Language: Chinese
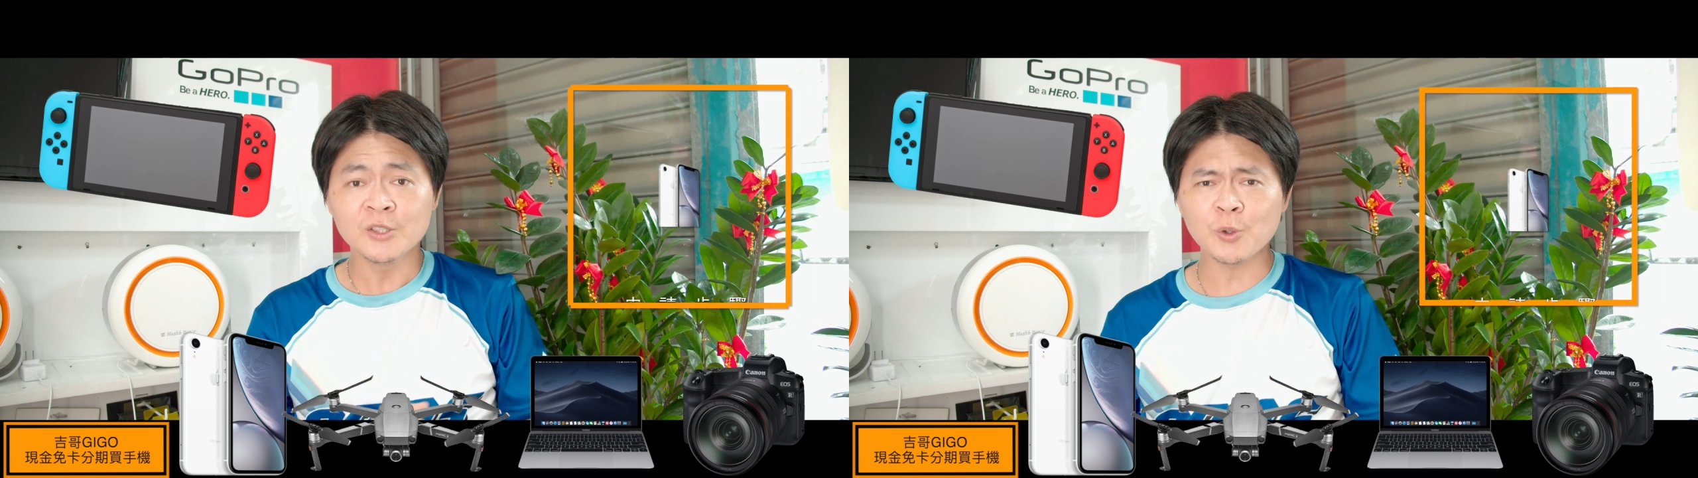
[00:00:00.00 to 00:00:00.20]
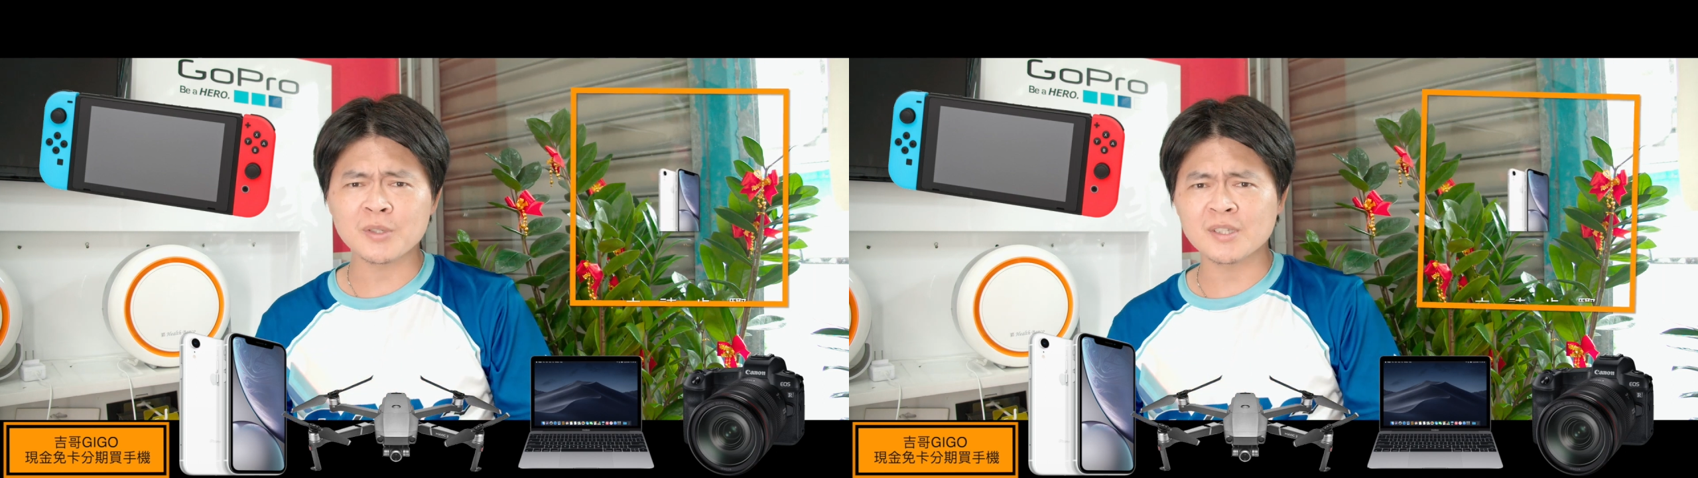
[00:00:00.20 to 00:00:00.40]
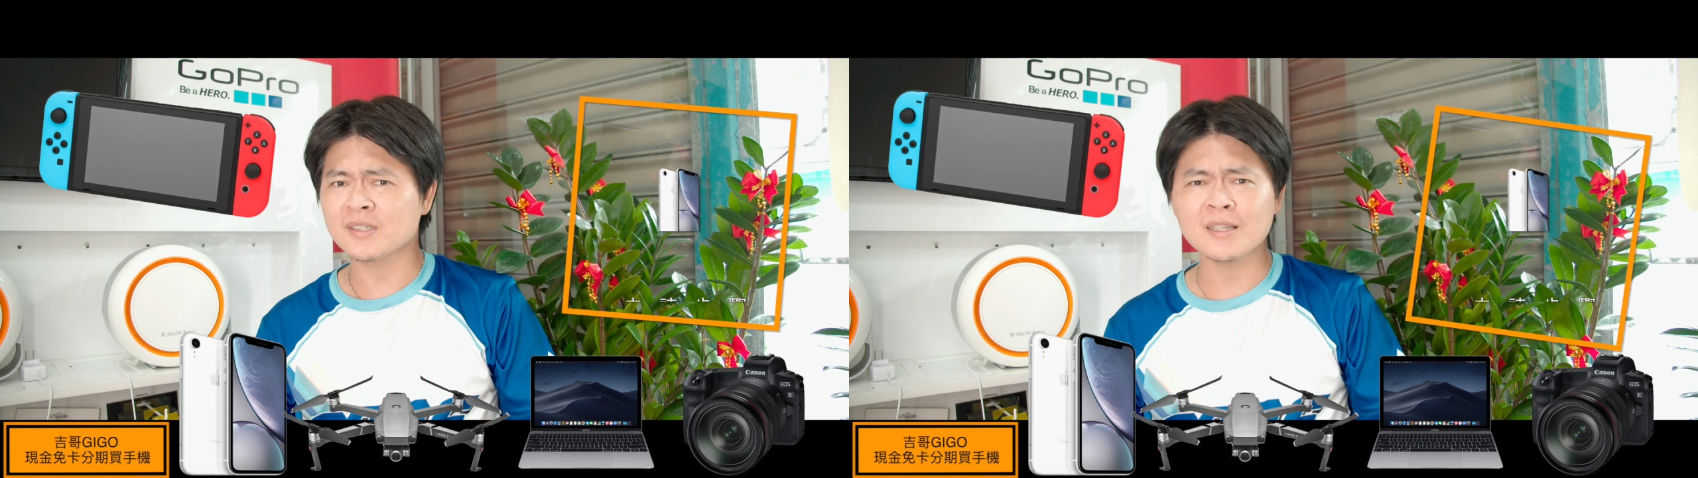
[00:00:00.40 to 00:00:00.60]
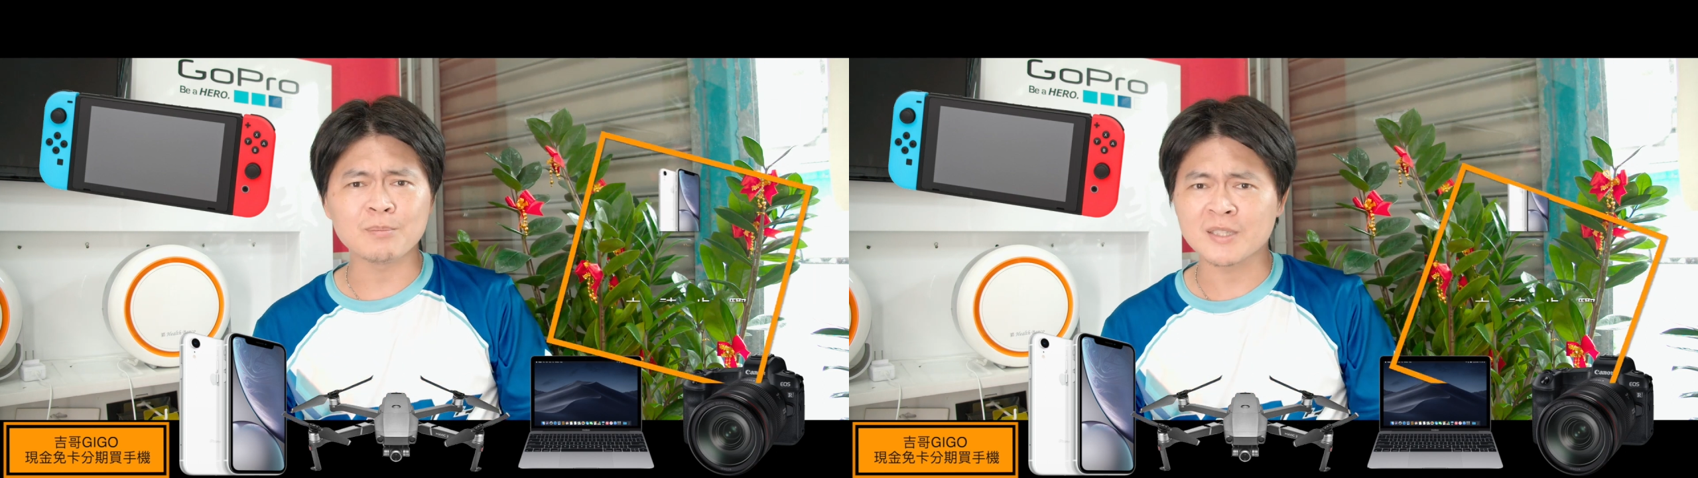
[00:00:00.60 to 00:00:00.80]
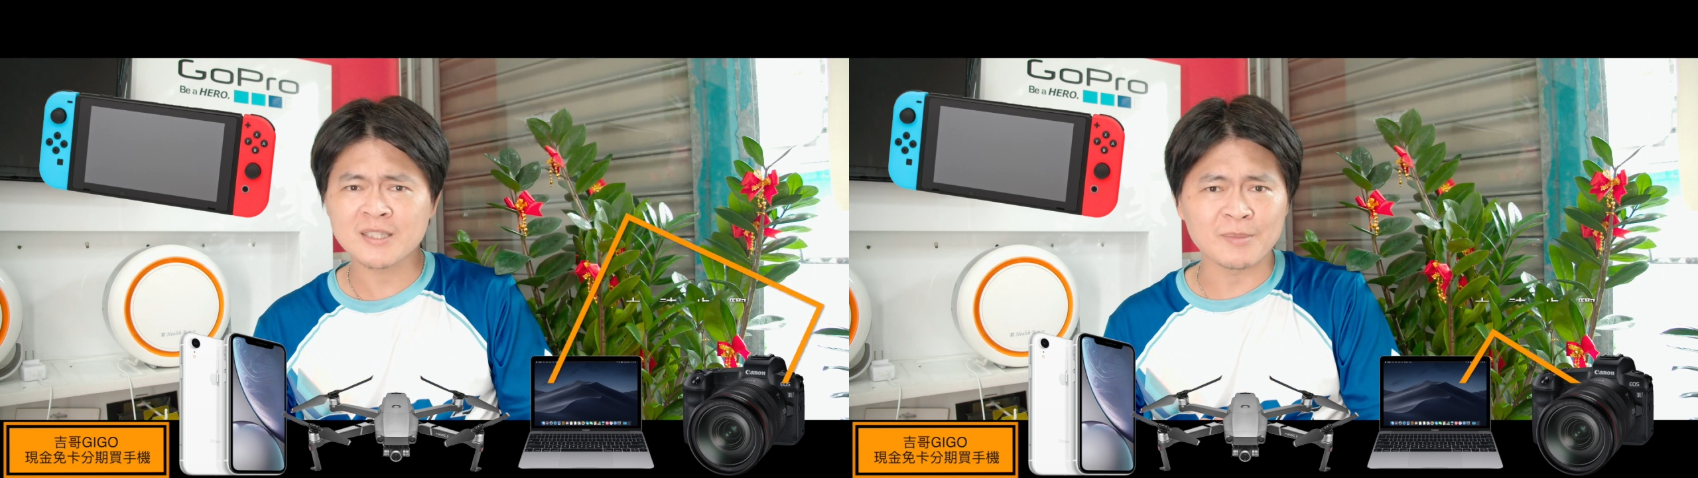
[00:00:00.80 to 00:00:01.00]
就是这
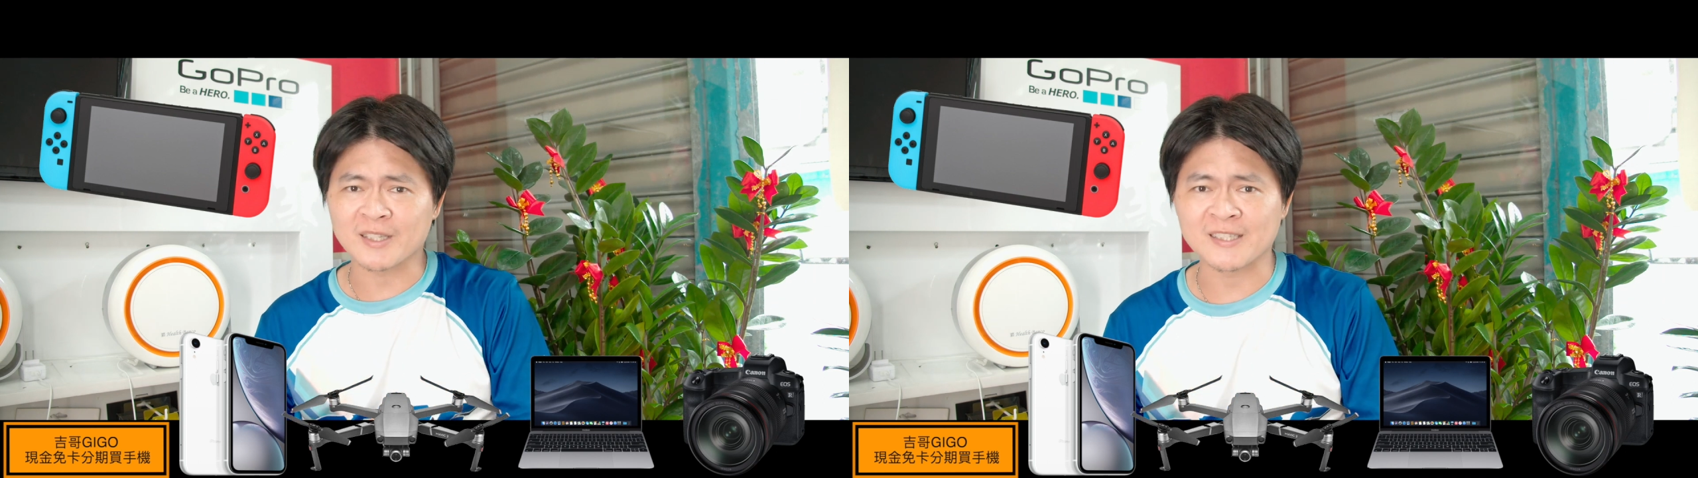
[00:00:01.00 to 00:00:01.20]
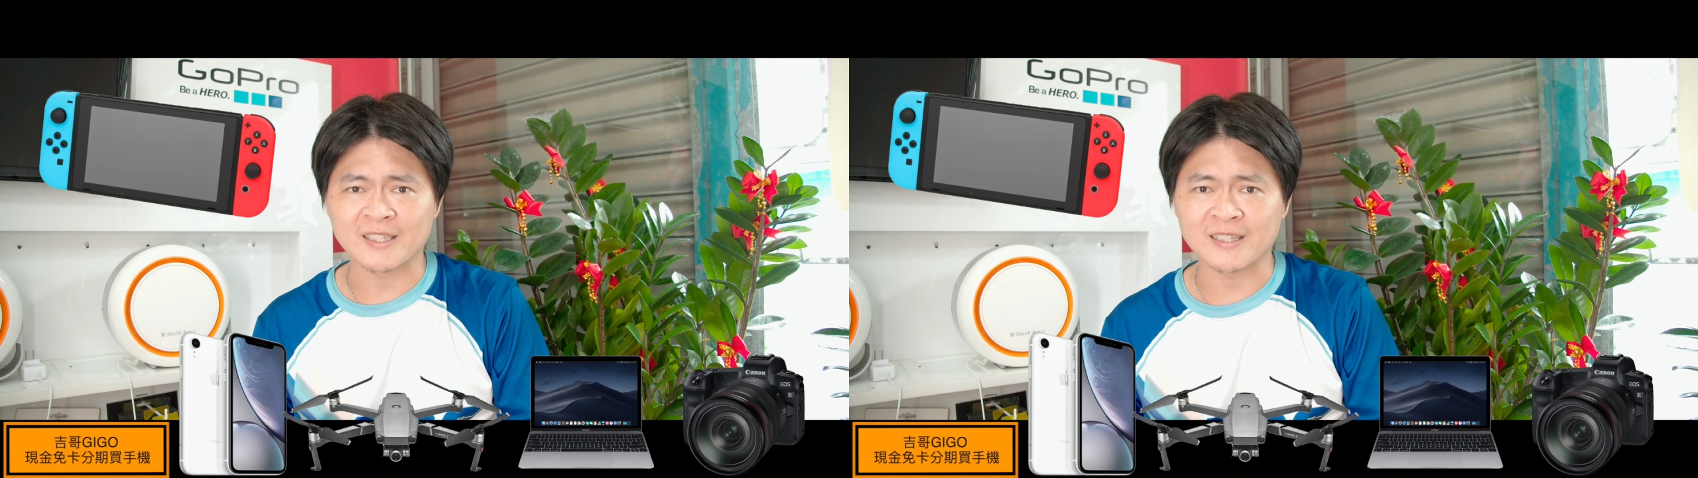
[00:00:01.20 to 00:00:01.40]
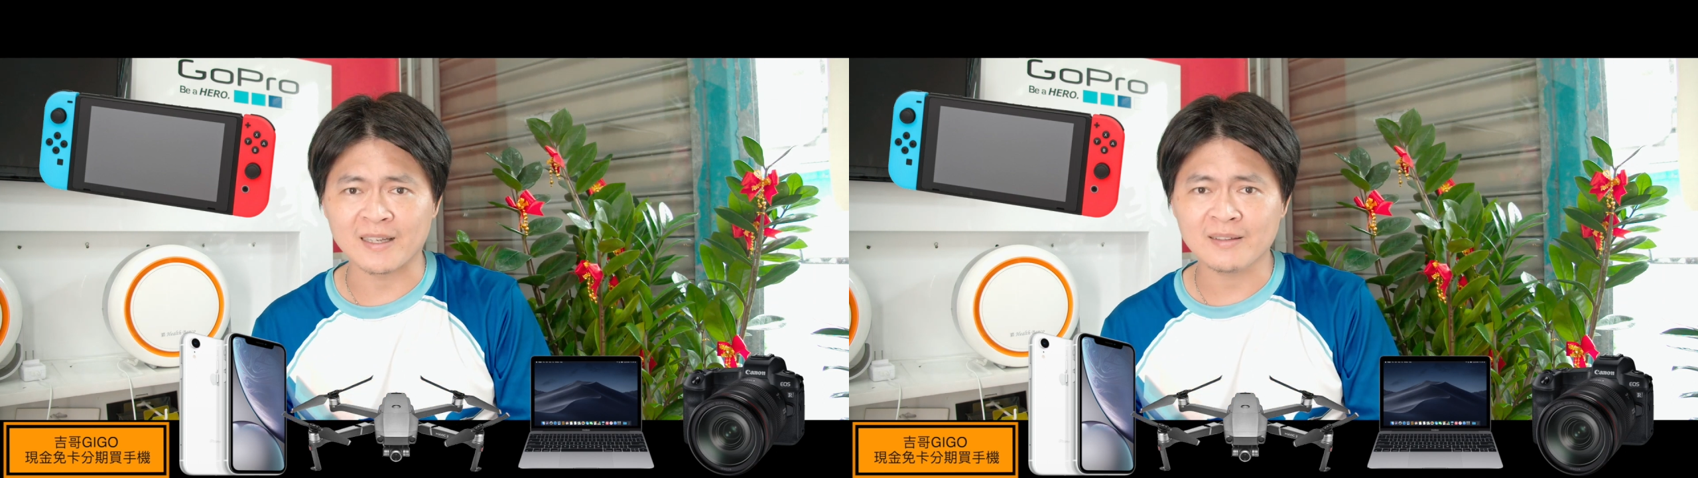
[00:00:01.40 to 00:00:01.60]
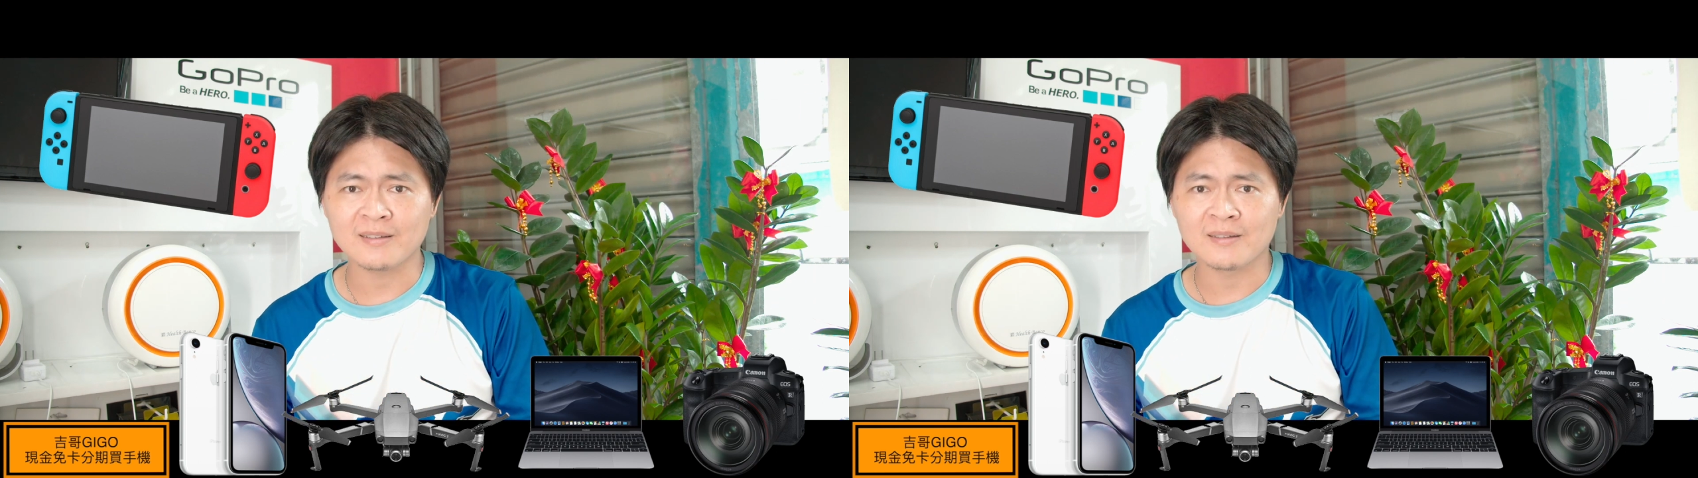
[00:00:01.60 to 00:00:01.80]
么这么的简单。